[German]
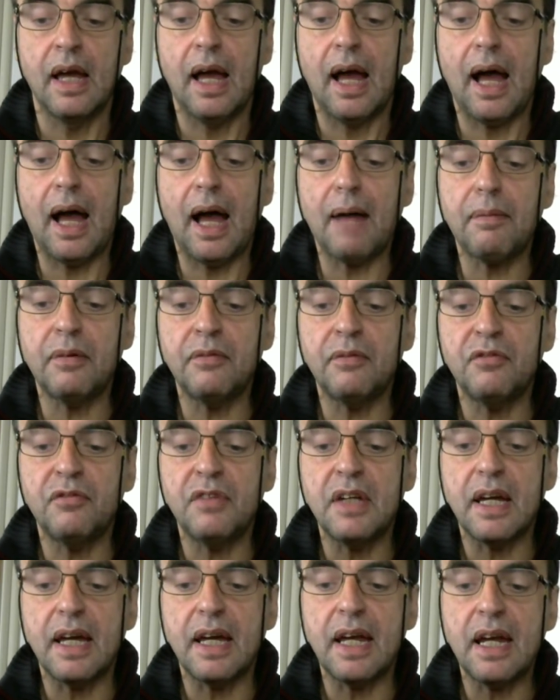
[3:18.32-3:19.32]
Haben
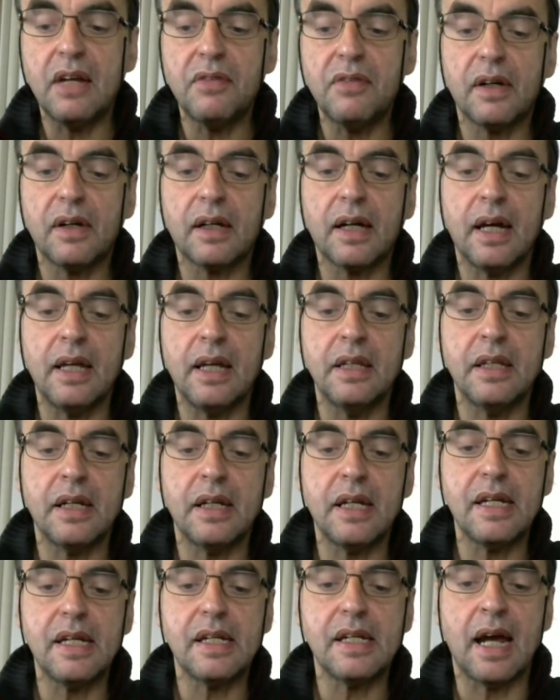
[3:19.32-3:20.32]
wir etwa kein
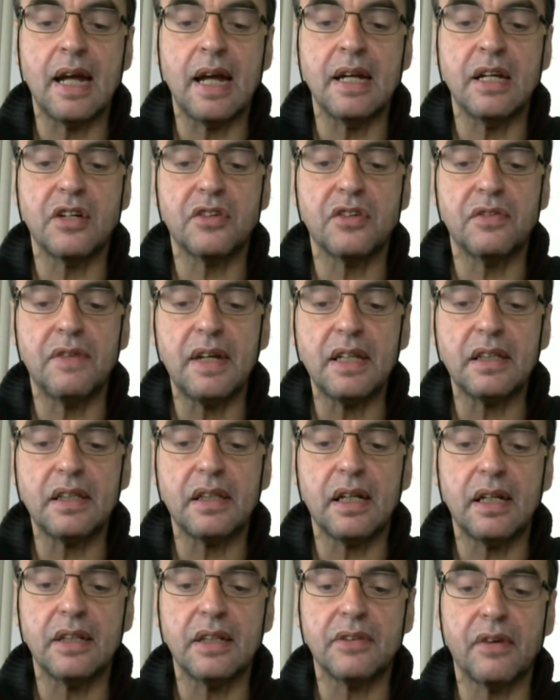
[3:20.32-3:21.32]
Recht, eine
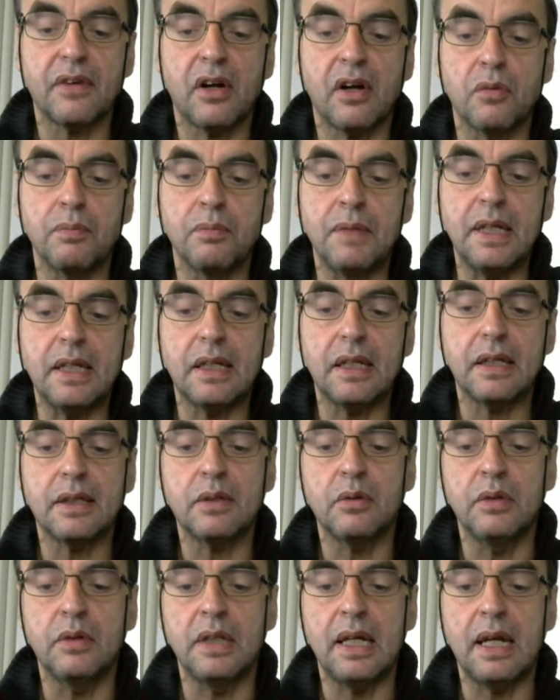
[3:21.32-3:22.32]
Schwester als Frau
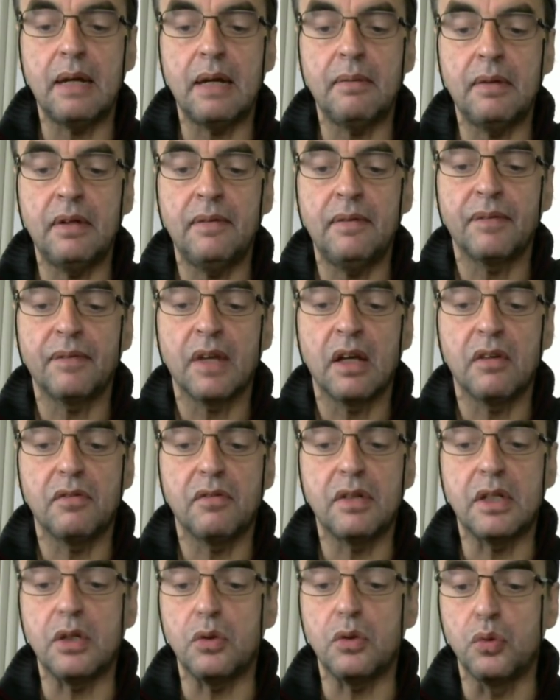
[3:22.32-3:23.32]
mitzunehmen,
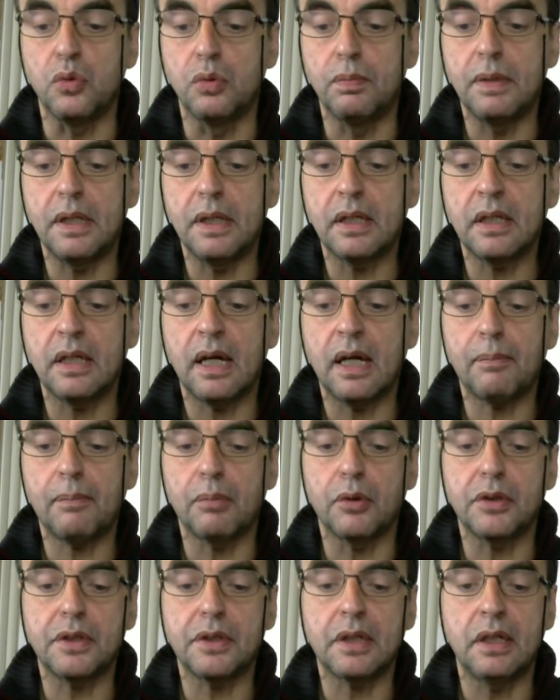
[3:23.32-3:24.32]
wie die übrigen
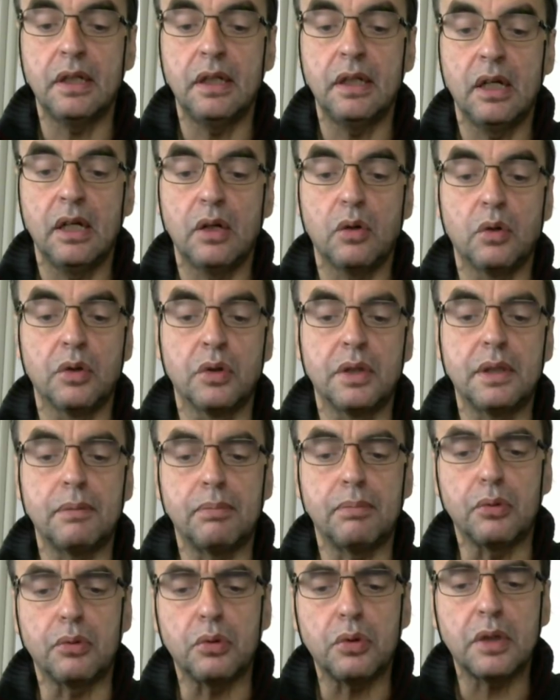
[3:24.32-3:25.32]
Apostel und die
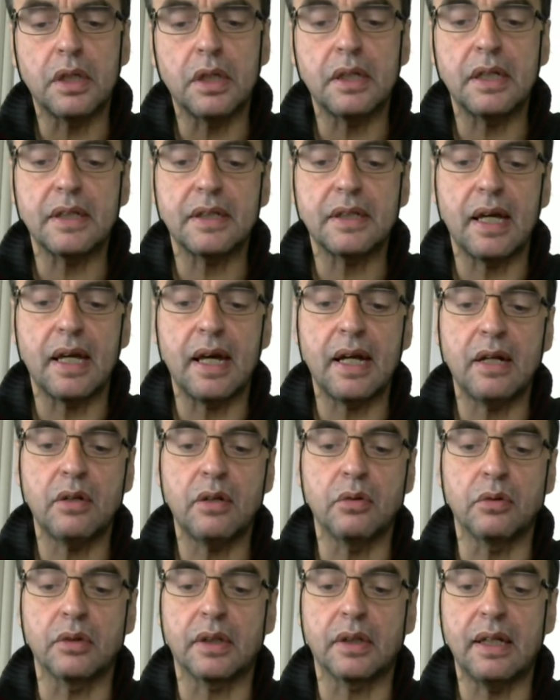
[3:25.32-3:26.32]
Brüder des Herrn
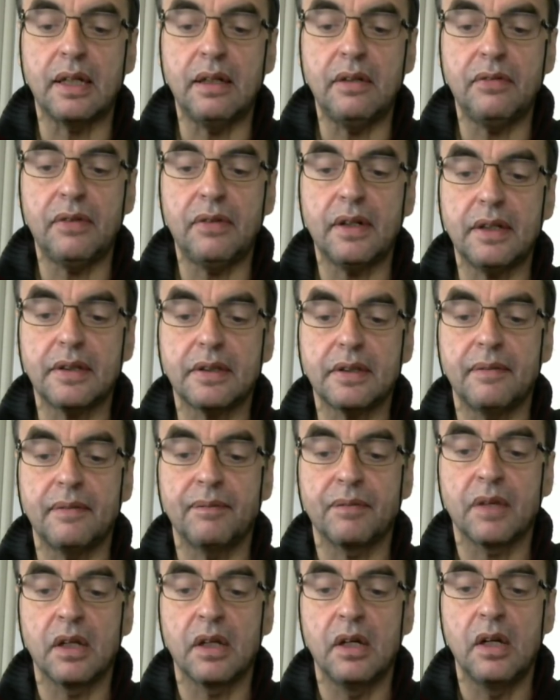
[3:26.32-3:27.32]
und Käfers?
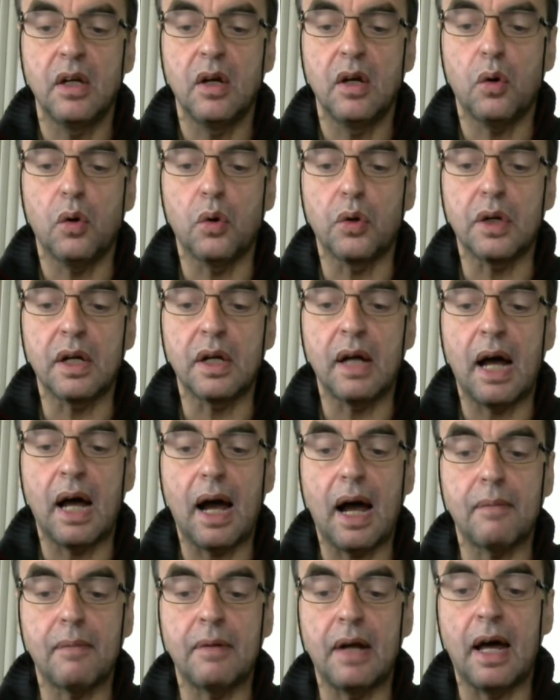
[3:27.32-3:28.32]
Oder
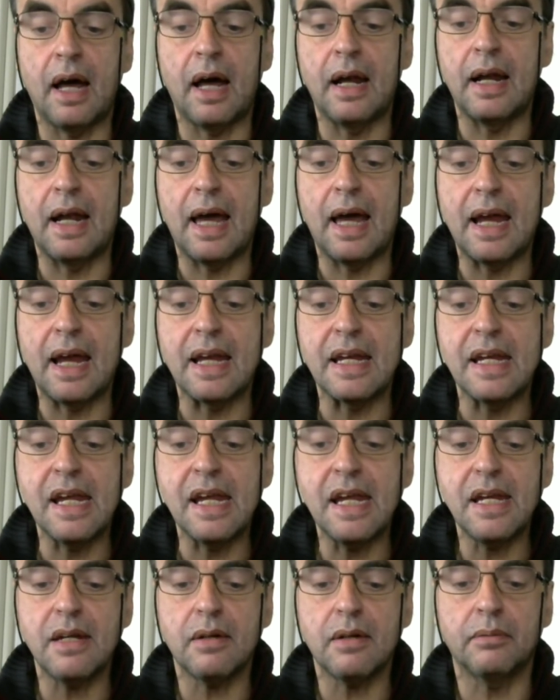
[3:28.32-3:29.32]
haben allein
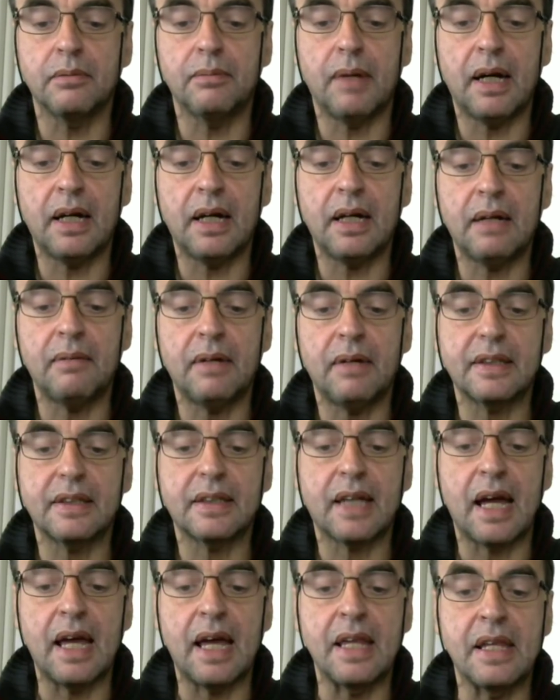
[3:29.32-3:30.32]
ich und
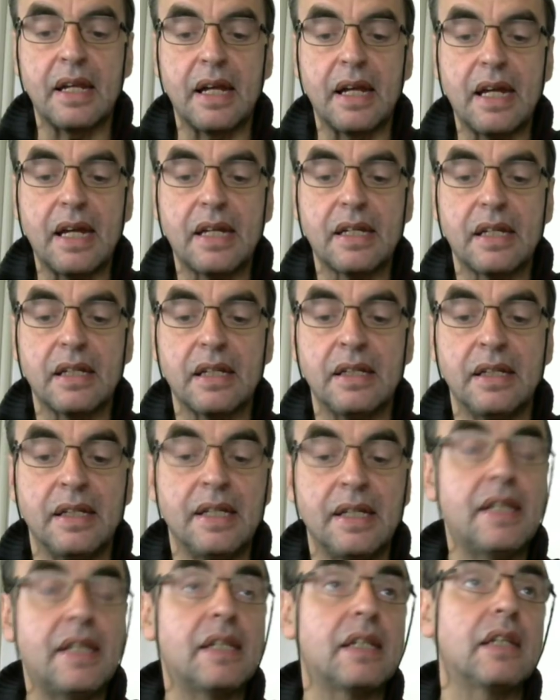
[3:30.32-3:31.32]
Barnabas kein Recht,
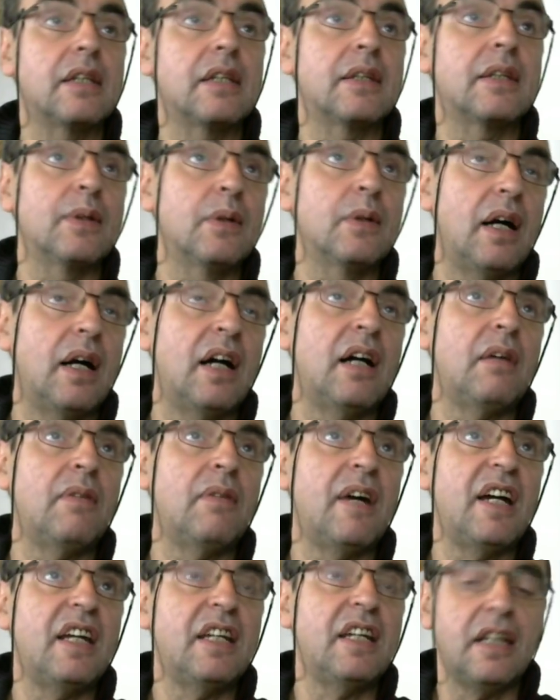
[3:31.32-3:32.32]
nicht zu
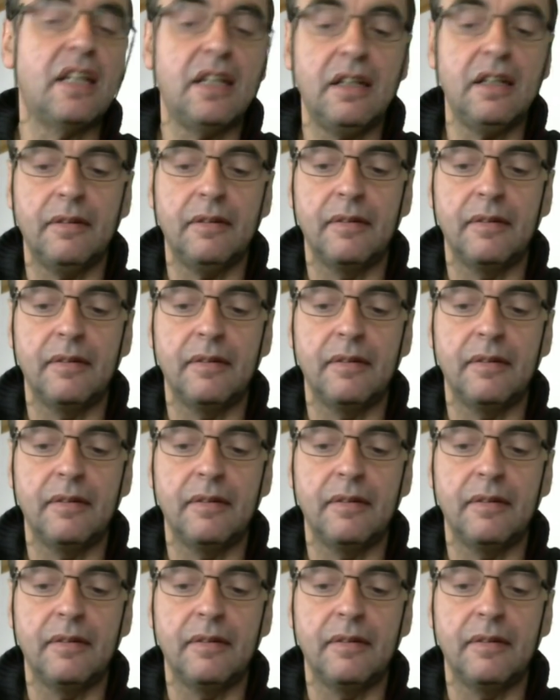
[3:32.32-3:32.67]
arbeiten?